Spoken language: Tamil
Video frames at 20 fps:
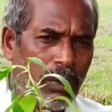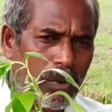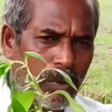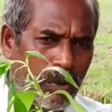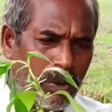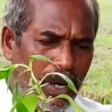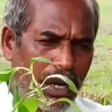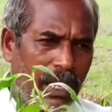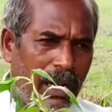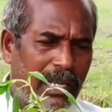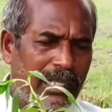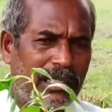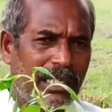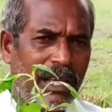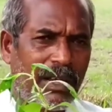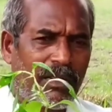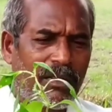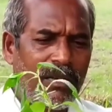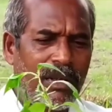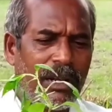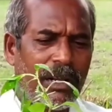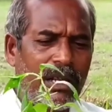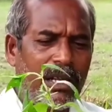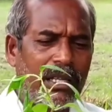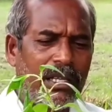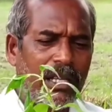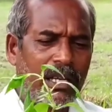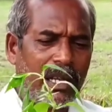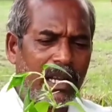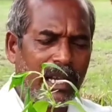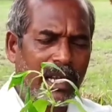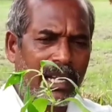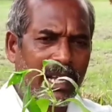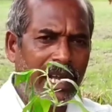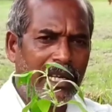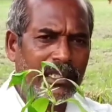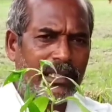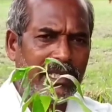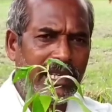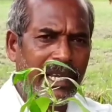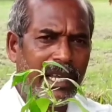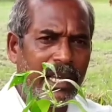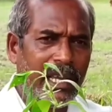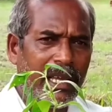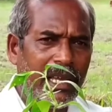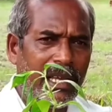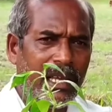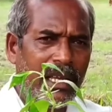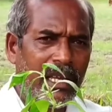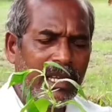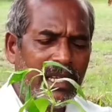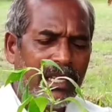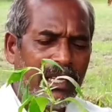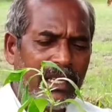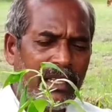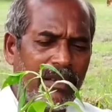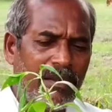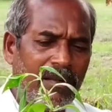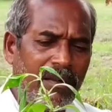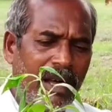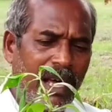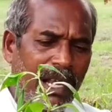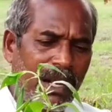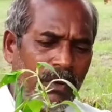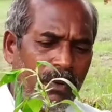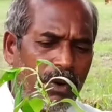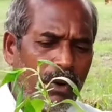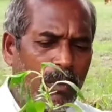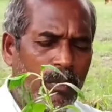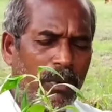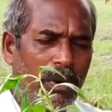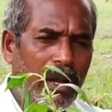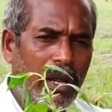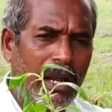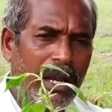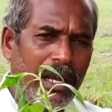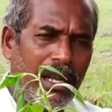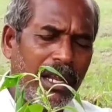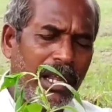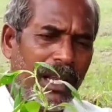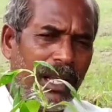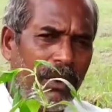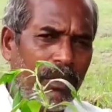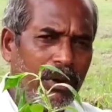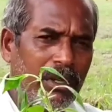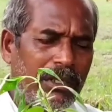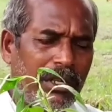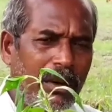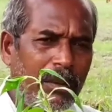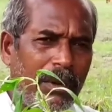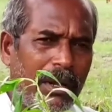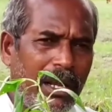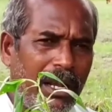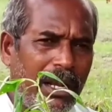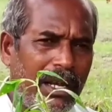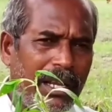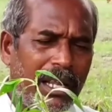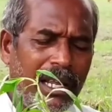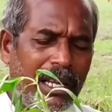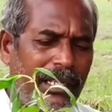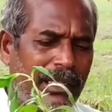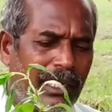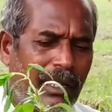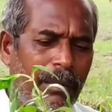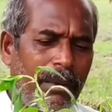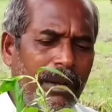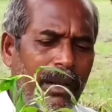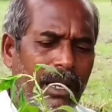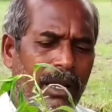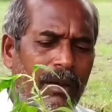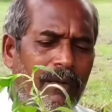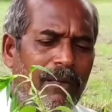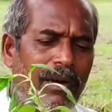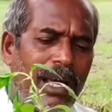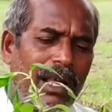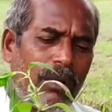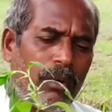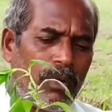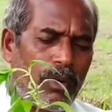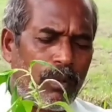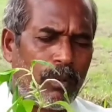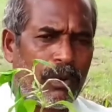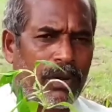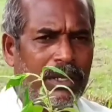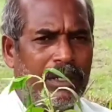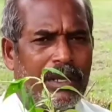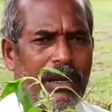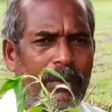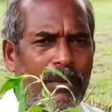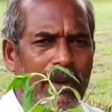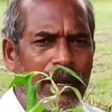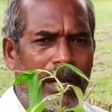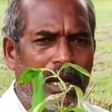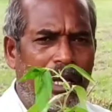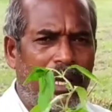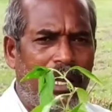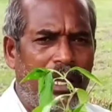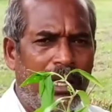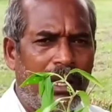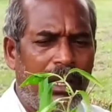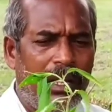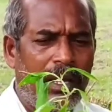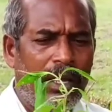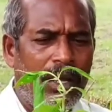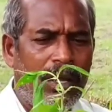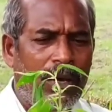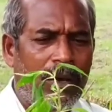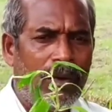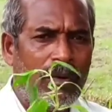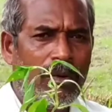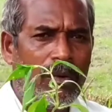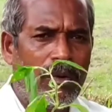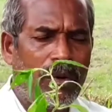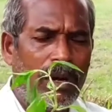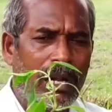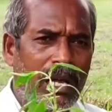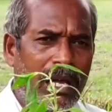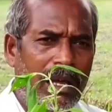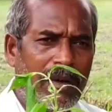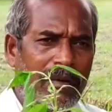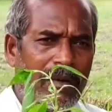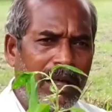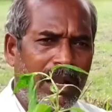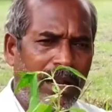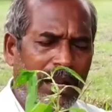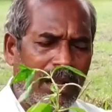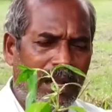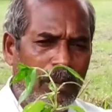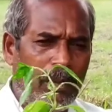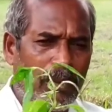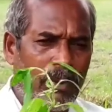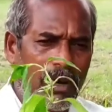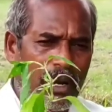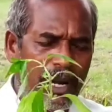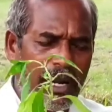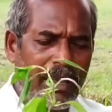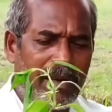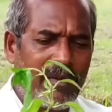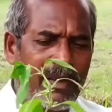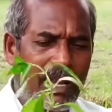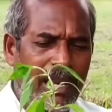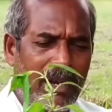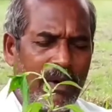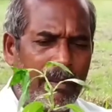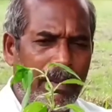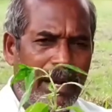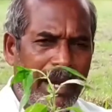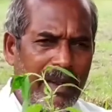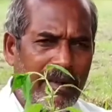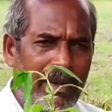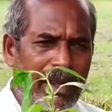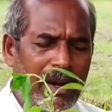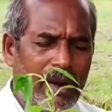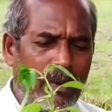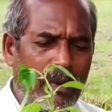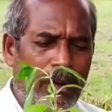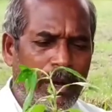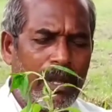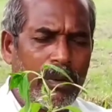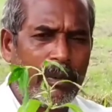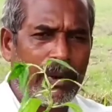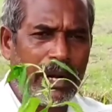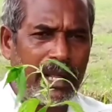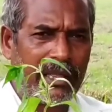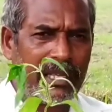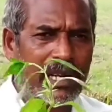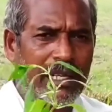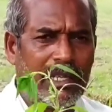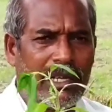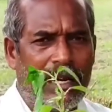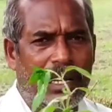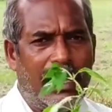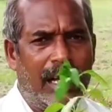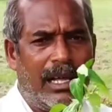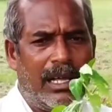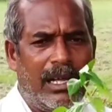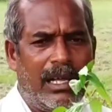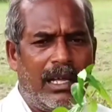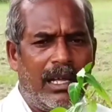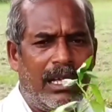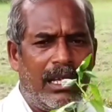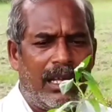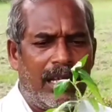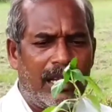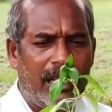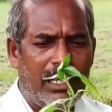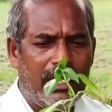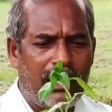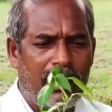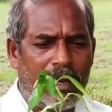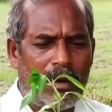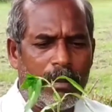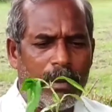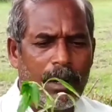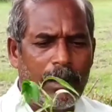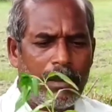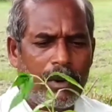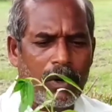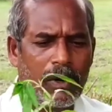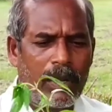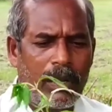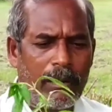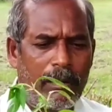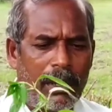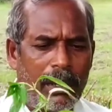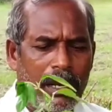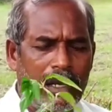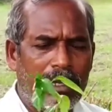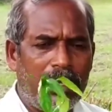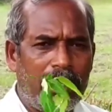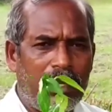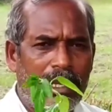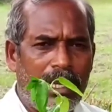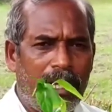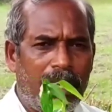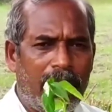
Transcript: ஒரு கிளாஸ் ஆகிற வரைக்கும் இதை நல்லா காய்ச்சி இதை வாரம் ஒரு முறை டெய்லி கூட சாப்பிடுங்க டெய்லி சாப்பிடலாம் வாரம் ஒரு முறை சாப்பிடுங்க உங்களுக்கு வர்ற முன்னாடியே வர்ற பின்னாடி வர்ற நோயை முன்னாடியே தடுத்துக்கலாம் இது அப்படியே மருந்து இது